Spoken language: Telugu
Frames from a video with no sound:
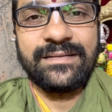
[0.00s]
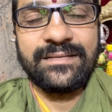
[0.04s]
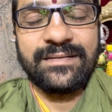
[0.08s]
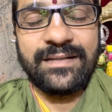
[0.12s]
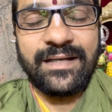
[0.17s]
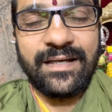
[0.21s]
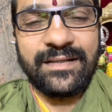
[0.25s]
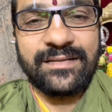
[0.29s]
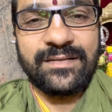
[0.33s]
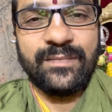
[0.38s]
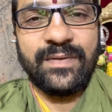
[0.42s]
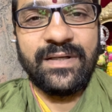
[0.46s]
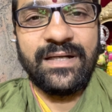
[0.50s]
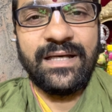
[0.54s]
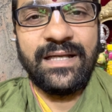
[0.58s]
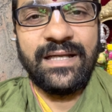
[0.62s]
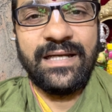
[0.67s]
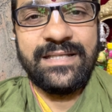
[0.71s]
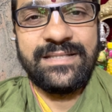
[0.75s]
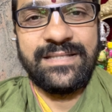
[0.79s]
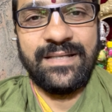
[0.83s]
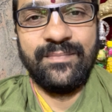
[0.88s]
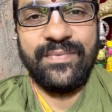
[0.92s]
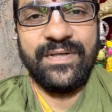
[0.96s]
కష్టపడాలి
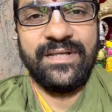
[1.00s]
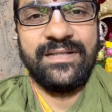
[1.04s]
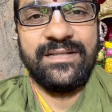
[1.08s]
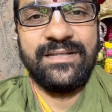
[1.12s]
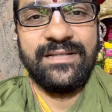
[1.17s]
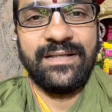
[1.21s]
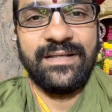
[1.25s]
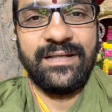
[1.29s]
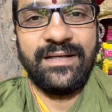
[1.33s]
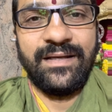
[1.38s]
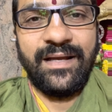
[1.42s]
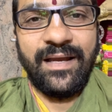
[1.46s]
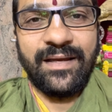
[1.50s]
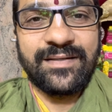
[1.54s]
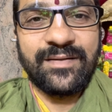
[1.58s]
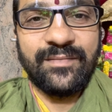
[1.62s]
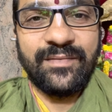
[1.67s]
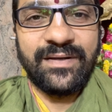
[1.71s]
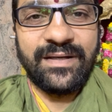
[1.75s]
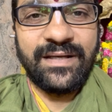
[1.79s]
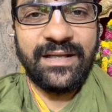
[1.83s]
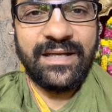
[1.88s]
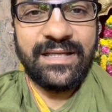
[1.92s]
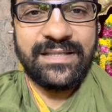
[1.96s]
సంపాదించాలి
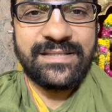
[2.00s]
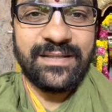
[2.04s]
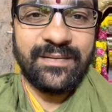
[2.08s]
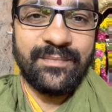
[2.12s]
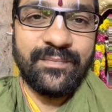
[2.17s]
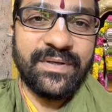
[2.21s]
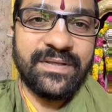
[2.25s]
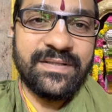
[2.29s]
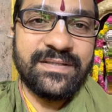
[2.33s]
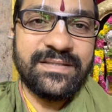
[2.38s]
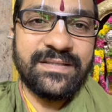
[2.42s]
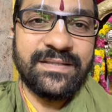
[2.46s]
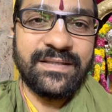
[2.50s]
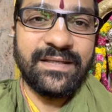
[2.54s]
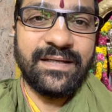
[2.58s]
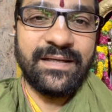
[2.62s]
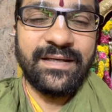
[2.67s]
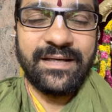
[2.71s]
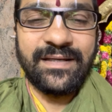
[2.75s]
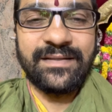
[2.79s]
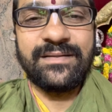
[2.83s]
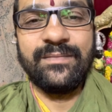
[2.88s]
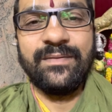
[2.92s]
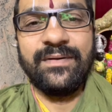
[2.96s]
కష్టపడాలి సంపాదించాలి
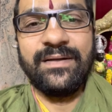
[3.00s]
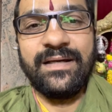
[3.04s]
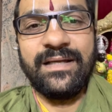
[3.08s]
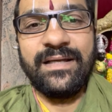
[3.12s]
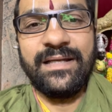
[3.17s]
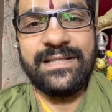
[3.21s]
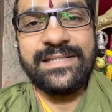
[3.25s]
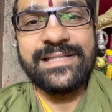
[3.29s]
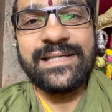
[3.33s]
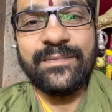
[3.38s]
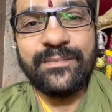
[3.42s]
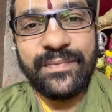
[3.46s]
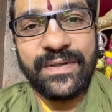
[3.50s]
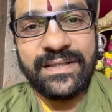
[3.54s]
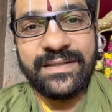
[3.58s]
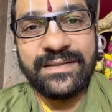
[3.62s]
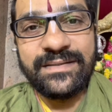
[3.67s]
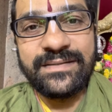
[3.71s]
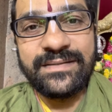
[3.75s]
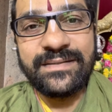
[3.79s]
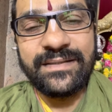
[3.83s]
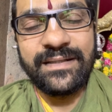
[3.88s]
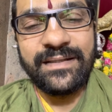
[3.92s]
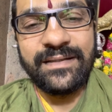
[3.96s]
కష్టపడాలి
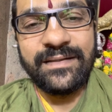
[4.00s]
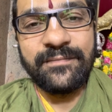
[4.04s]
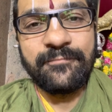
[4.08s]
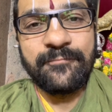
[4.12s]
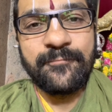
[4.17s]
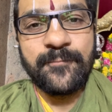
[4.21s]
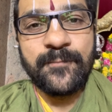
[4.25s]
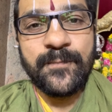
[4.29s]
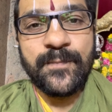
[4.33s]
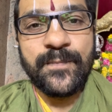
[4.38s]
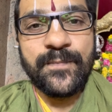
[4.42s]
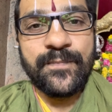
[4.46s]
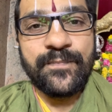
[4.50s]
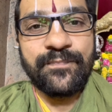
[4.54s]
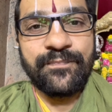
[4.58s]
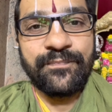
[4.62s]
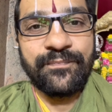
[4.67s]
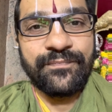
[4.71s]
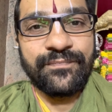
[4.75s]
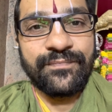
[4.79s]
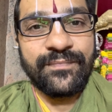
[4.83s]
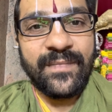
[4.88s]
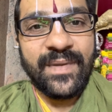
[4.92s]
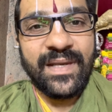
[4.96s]
సంపాదించాలి
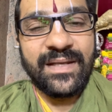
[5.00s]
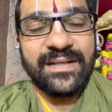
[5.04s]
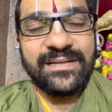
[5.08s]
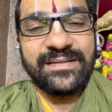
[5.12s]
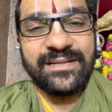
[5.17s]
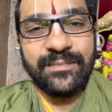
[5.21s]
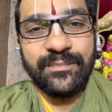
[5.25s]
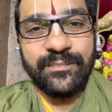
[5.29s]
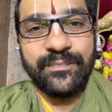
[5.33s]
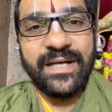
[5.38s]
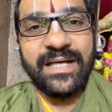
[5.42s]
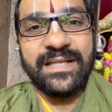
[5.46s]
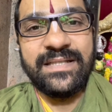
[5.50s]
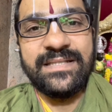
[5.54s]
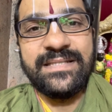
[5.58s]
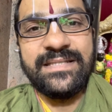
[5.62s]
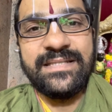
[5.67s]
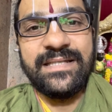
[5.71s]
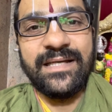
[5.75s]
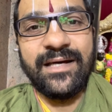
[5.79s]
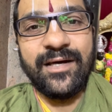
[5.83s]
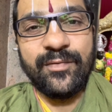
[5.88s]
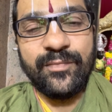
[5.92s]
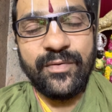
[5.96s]

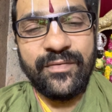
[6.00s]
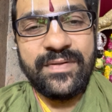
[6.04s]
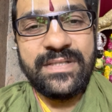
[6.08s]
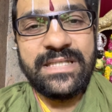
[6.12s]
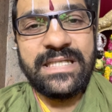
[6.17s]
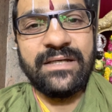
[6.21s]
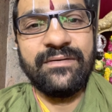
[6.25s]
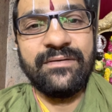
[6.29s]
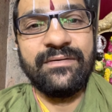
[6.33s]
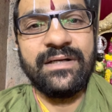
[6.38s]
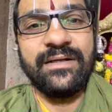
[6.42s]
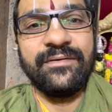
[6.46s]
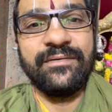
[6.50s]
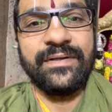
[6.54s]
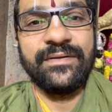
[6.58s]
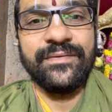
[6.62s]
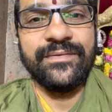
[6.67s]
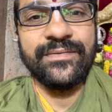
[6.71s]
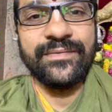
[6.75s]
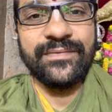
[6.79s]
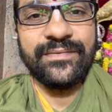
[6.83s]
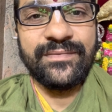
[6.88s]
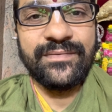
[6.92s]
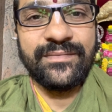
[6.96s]
సంపాదించి అనుభవించేవాడెవరు
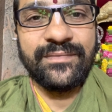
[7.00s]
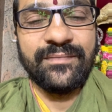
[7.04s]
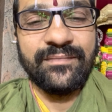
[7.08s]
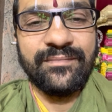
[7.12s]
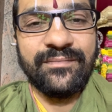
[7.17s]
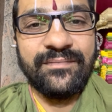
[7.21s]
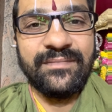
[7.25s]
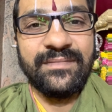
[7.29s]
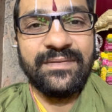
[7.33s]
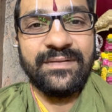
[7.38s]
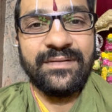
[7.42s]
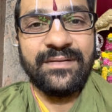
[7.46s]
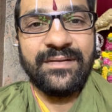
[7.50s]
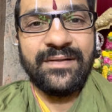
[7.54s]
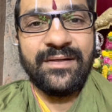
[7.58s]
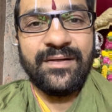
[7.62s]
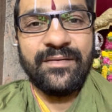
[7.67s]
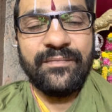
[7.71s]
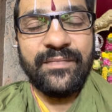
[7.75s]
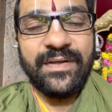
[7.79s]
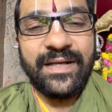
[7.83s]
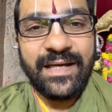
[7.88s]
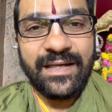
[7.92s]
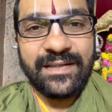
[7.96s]

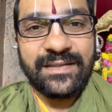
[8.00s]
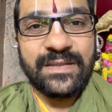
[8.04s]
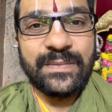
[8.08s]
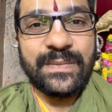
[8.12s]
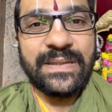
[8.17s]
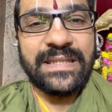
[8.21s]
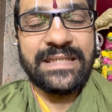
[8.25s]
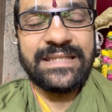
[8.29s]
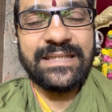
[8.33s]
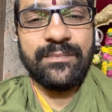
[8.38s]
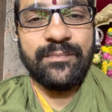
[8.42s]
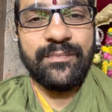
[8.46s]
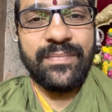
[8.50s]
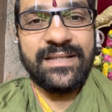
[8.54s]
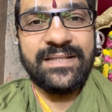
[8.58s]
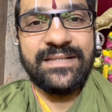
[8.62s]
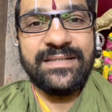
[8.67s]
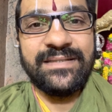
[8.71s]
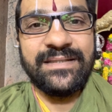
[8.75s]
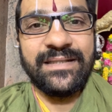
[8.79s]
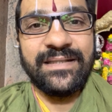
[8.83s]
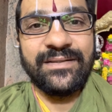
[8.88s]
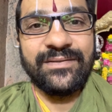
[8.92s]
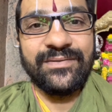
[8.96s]
మీరు కష్టపడి
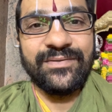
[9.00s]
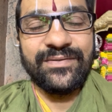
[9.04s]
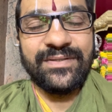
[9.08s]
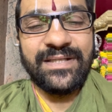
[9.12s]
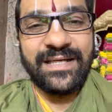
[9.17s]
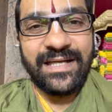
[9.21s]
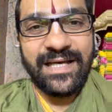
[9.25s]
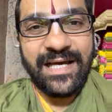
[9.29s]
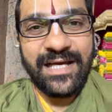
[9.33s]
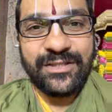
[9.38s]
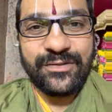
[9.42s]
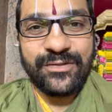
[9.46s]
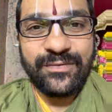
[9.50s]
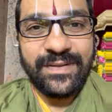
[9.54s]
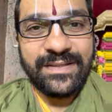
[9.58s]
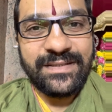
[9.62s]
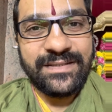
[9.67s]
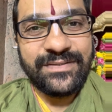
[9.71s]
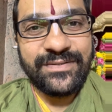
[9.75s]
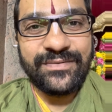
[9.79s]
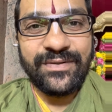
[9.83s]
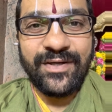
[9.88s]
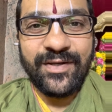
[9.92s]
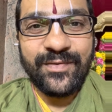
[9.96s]
సంపాదించారు దాన్ని
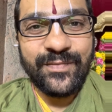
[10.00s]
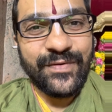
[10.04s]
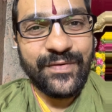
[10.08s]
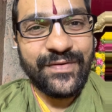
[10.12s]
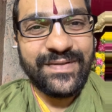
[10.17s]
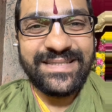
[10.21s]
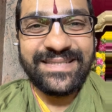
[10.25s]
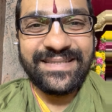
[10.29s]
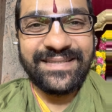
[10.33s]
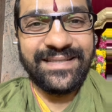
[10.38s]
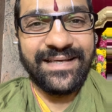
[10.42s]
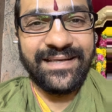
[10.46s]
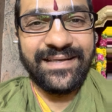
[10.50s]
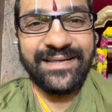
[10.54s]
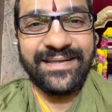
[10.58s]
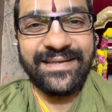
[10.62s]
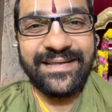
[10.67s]
ఆస్వాదిస్తూ అనుభవించద్దా